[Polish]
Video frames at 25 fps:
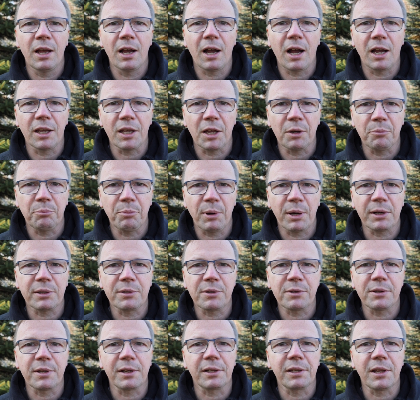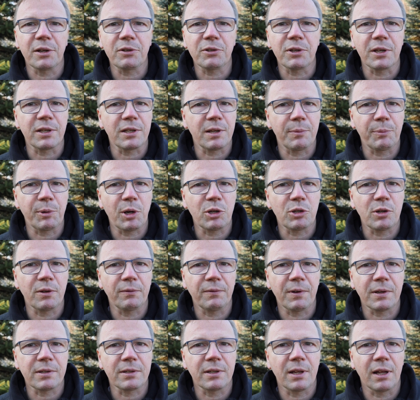a ja bardzo serdecznie zapraszam
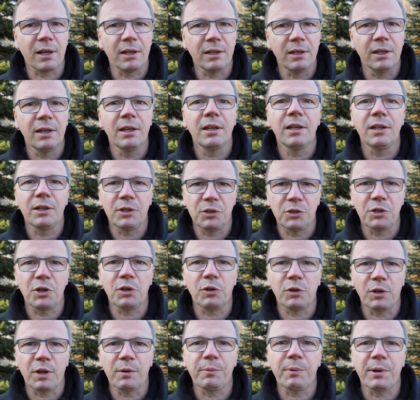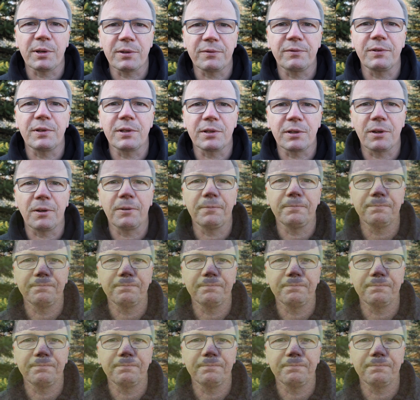Was na Zielone Pastwisko.